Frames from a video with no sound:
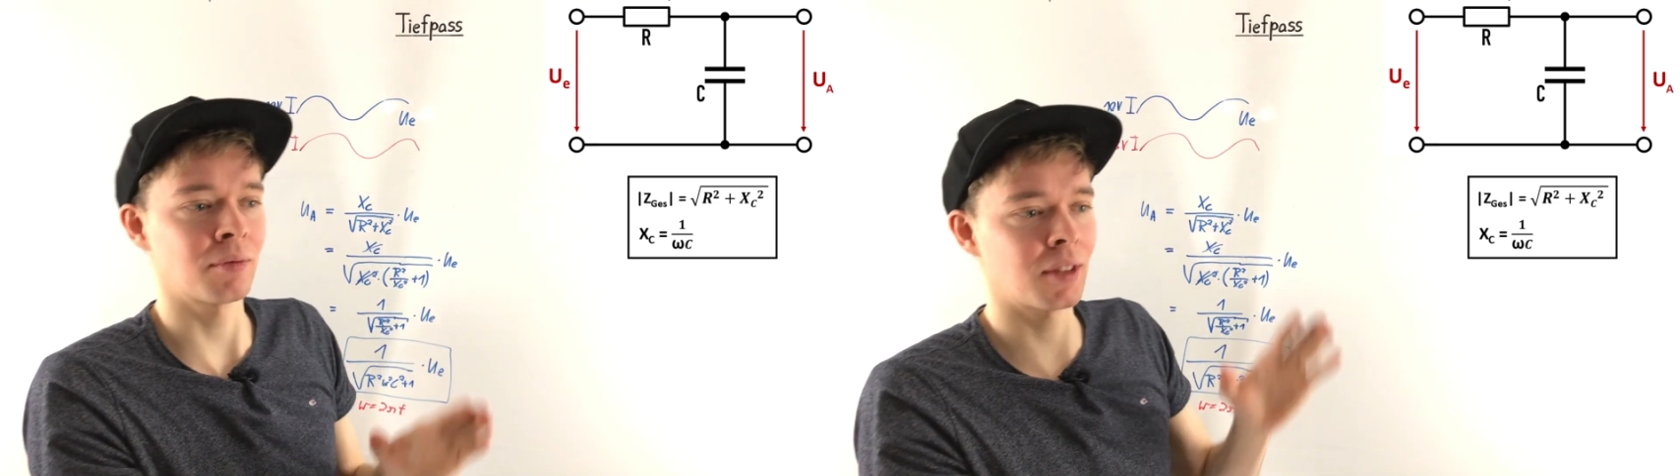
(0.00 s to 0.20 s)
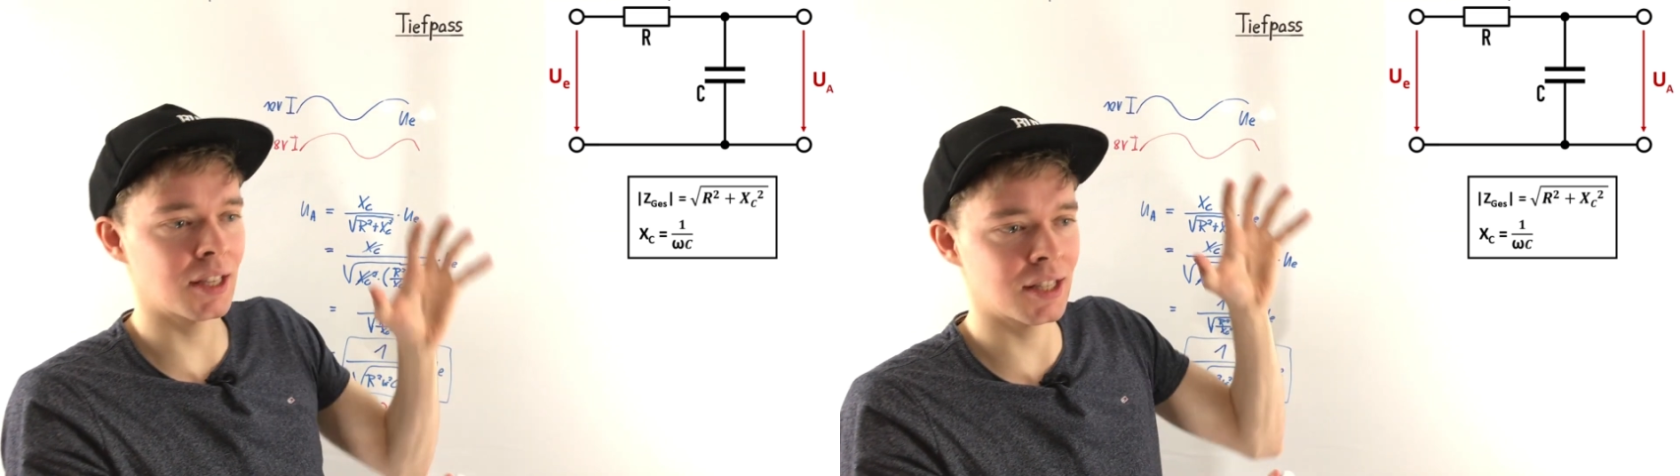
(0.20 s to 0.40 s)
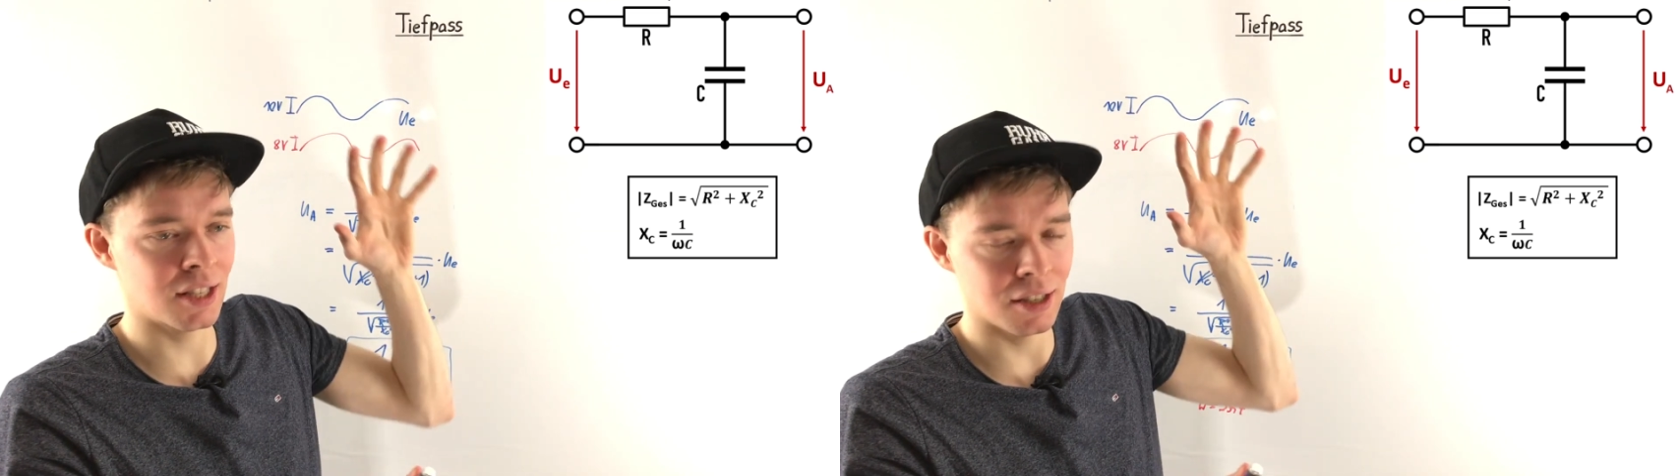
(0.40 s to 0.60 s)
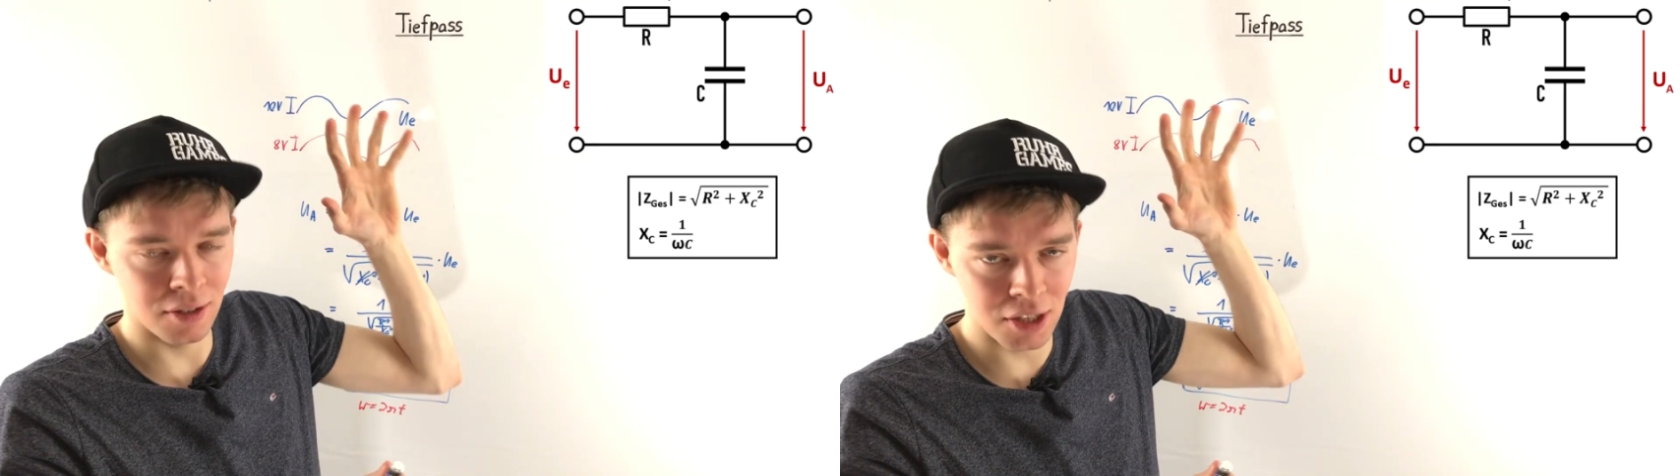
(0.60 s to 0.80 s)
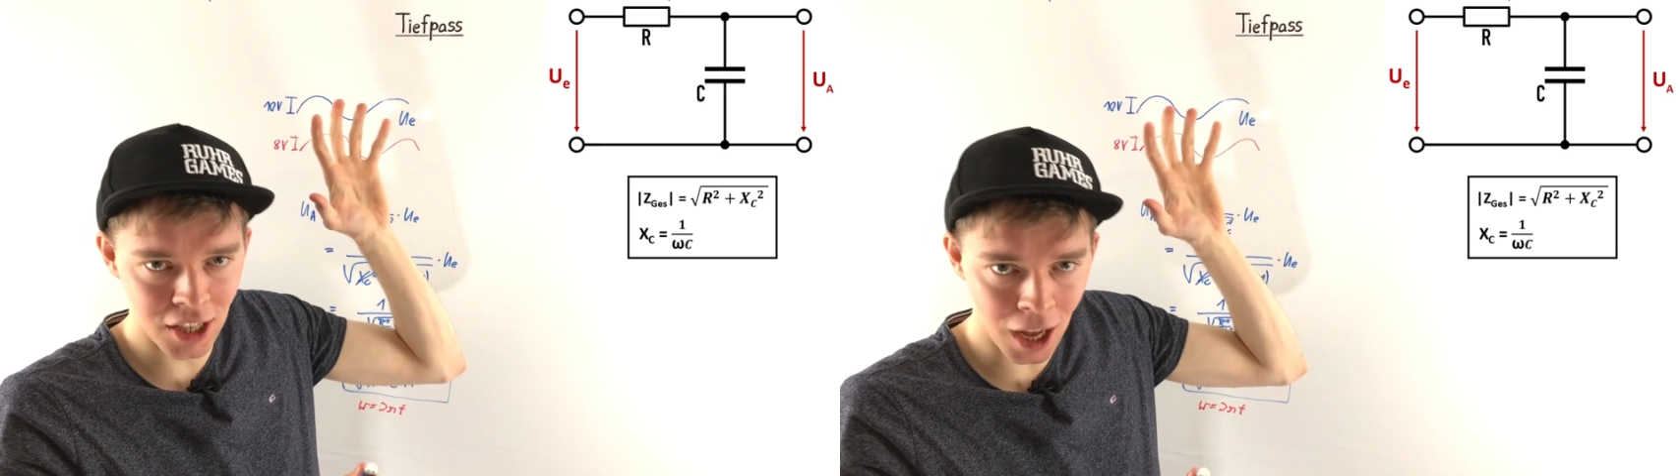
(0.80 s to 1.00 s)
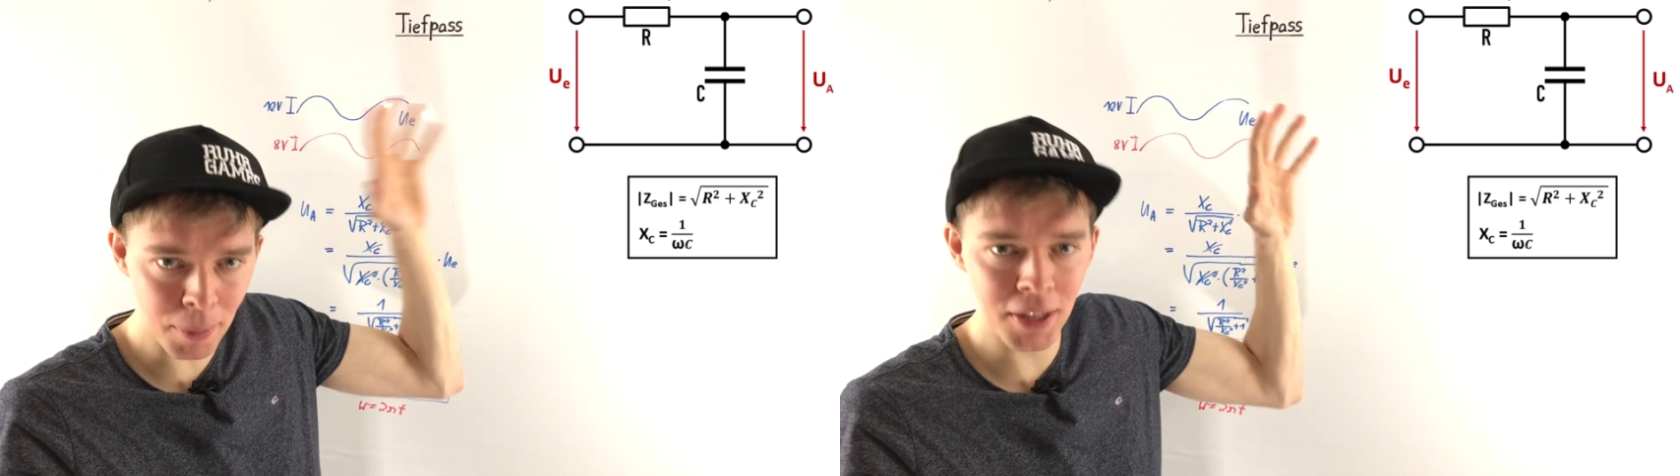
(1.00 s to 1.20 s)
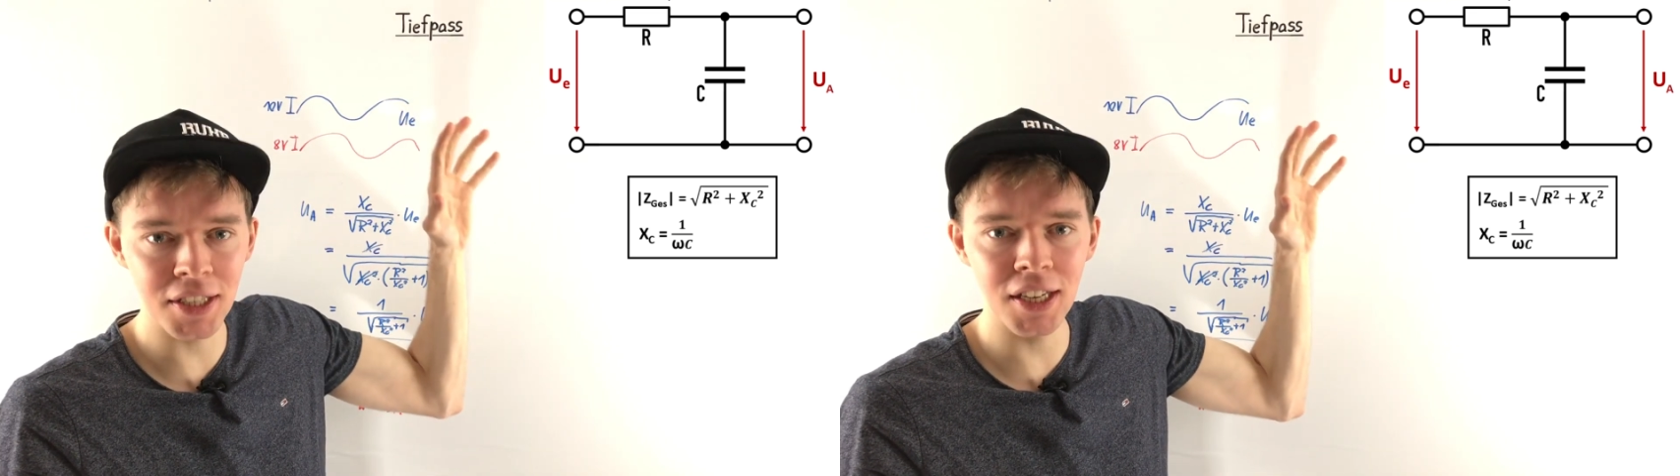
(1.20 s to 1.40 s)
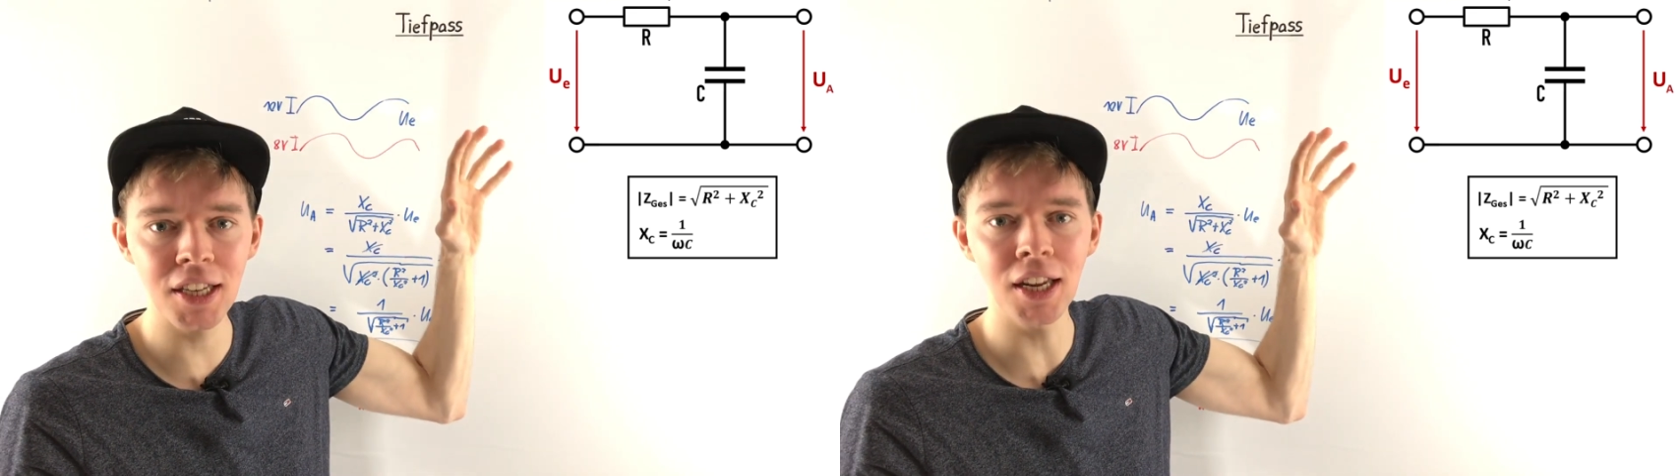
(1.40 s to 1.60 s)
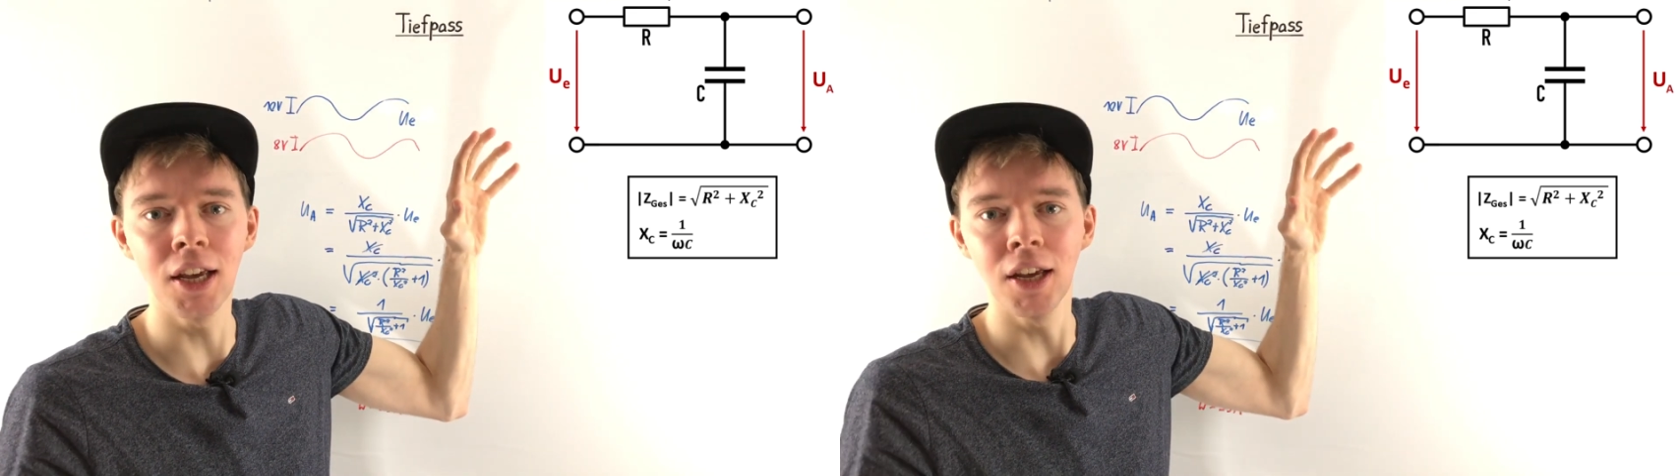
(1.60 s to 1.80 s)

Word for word: dass die Kapazität,